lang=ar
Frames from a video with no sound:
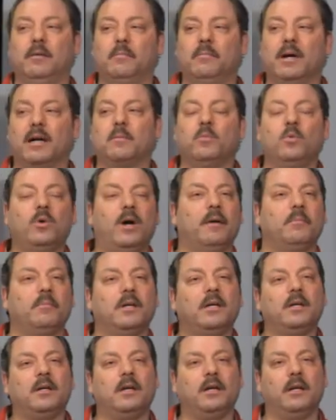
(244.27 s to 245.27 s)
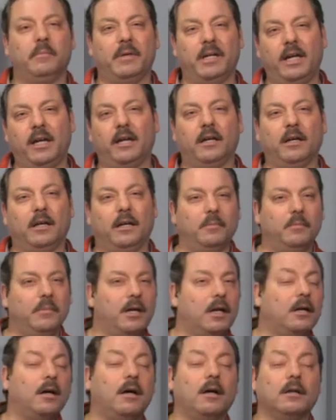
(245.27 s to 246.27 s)
مجموعه من المناهج العلميه
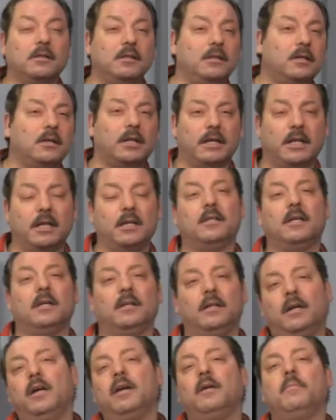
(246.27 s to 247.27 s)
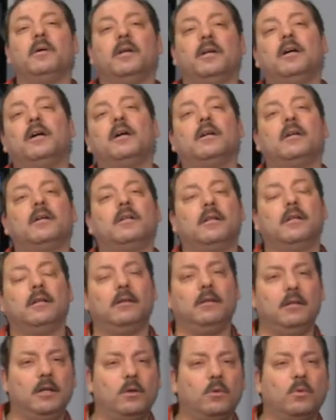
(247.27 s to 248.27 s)
الخطيره جدا نحب نعرض
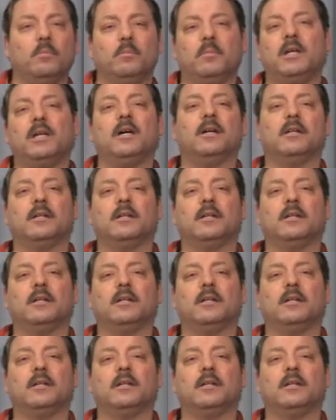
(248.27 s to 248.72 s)
ليكم منها